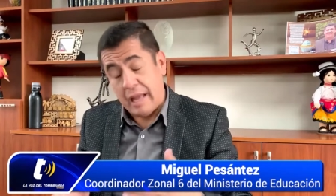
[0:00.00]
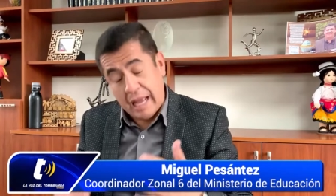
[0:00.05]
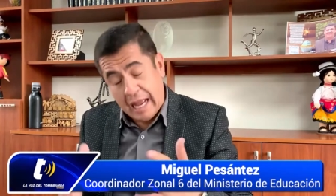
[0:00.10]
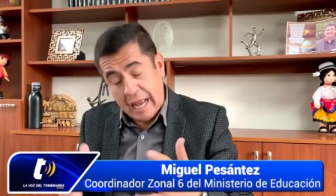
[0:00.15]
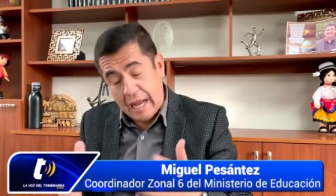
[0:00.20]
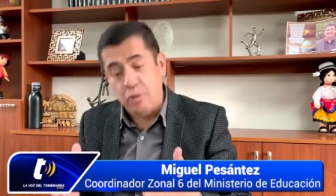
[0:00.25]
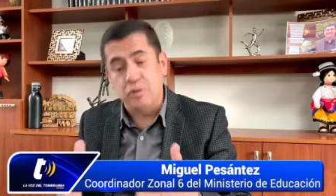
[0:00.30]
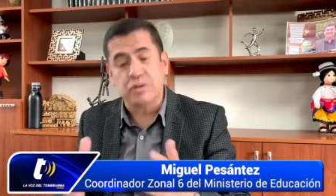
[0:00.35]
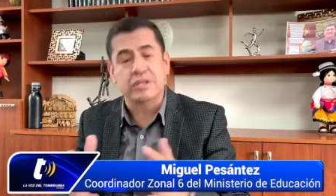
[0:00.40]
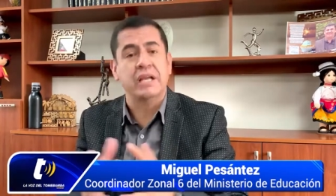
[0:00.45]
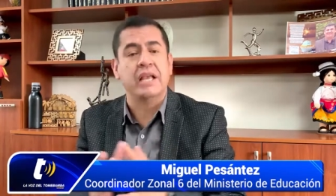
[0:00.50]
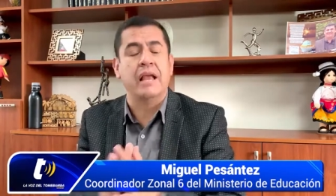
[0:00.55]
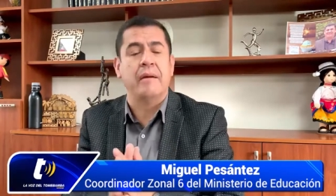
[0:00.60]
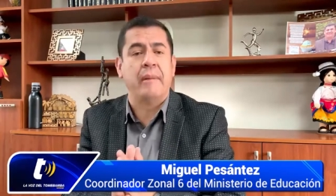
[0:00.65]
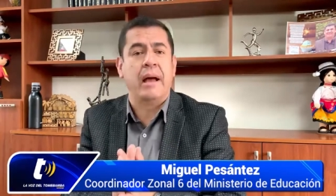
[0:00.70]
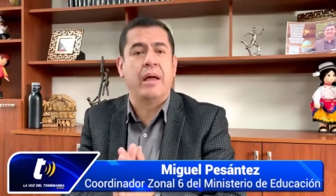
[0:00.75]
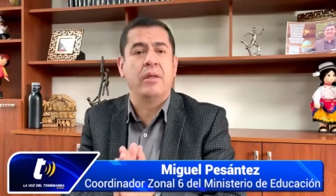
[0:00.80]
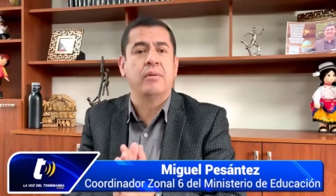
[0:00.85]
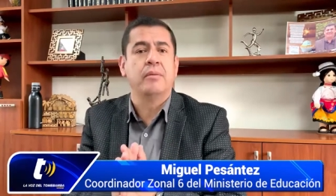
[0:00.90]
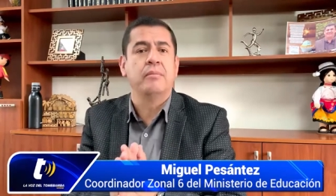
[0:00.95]
Hago este
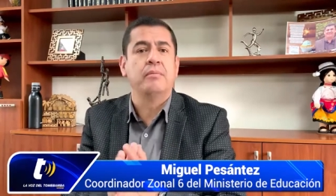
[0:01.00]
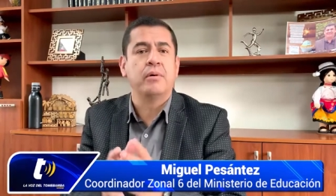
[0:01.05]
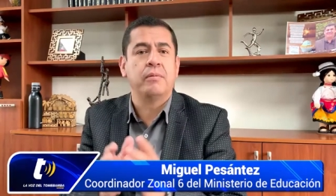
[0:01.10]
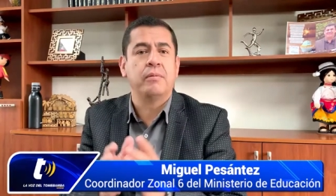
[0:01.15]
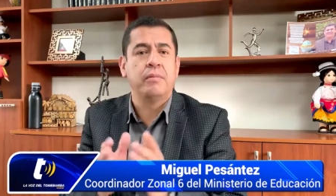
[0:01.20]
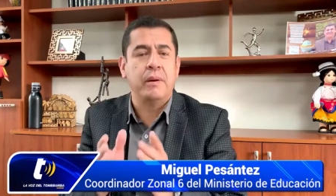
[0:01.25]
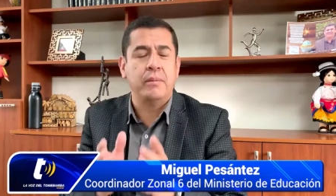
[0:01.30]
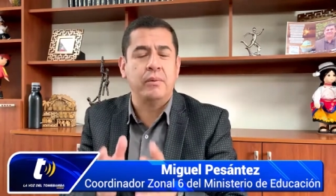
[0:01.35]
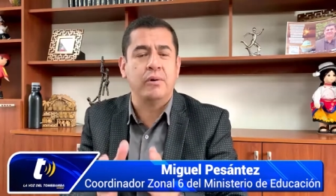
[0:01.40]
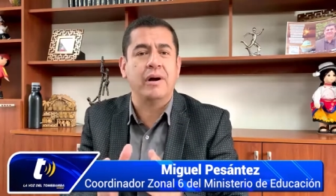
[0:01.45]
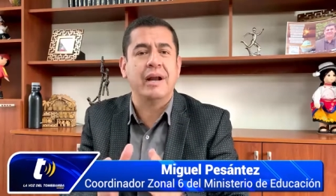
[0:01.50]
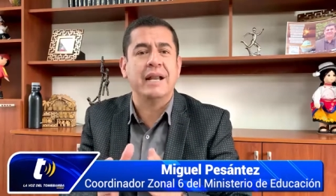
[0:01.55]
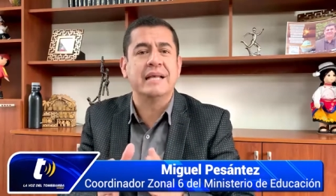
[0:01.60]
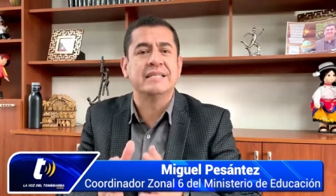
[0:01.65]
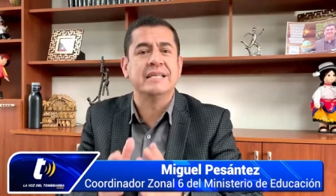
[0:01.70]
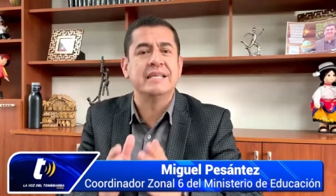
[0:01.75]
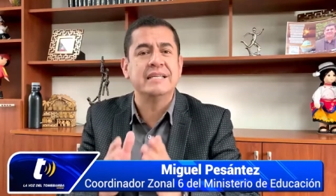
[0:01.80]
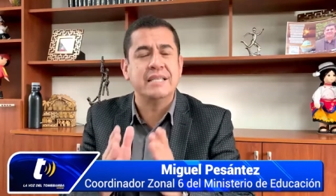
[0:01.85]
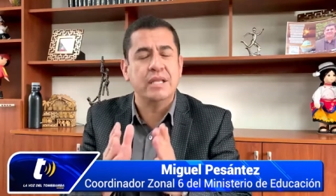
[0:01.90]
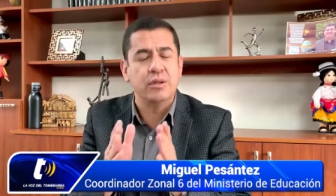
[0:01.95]
llamado, por favor,
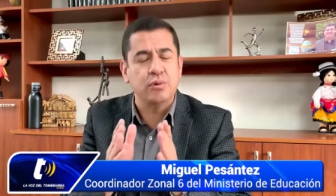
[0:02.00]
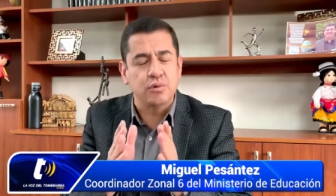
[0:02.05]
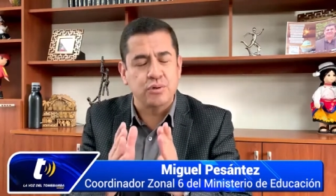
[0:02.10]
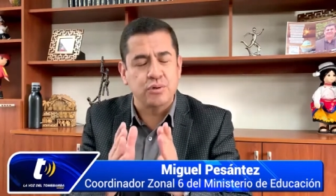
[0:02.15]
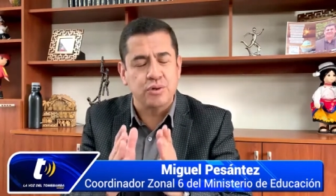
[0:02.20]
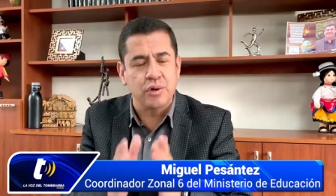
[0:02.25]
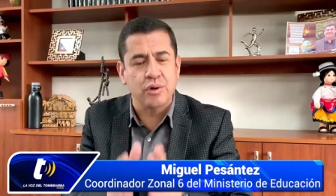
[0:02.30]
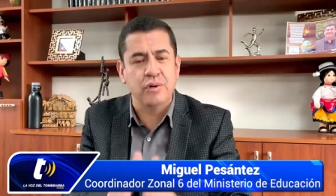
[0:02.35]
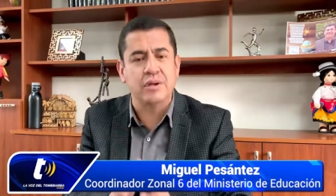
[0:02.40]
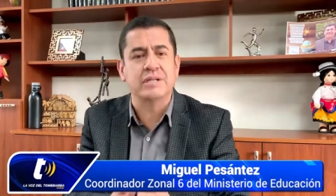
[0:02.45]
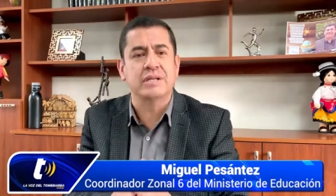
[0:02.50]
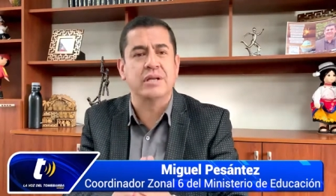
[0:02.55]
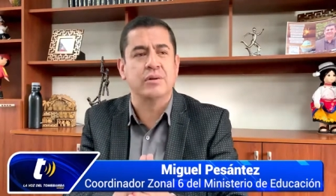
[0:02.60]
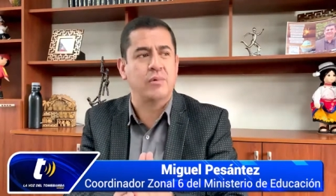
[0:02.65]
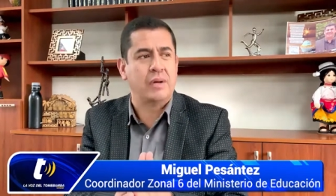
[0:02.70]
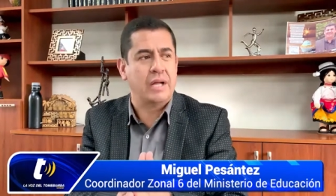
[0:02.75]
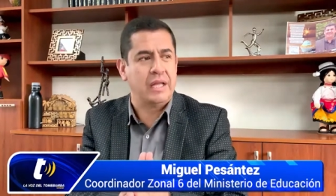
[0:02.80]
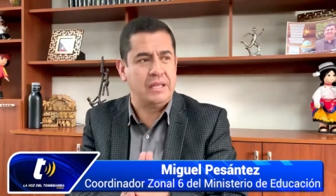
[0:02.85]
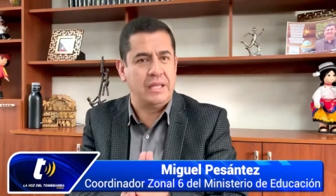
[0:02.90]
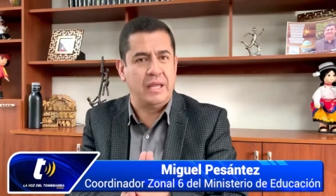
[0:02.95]
las instituciones
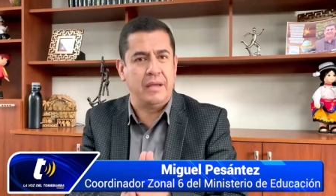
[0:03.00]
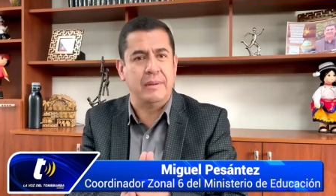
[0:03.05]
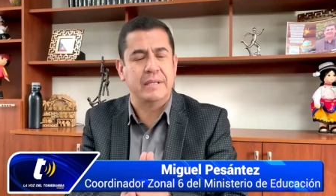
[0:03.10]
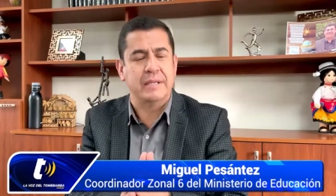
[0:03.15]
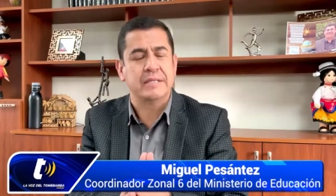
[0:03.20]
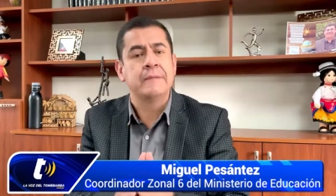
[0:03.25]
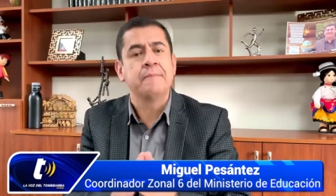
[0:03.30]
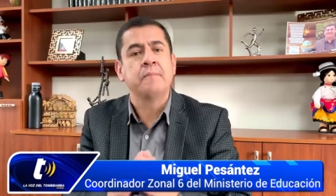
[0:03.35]
educativas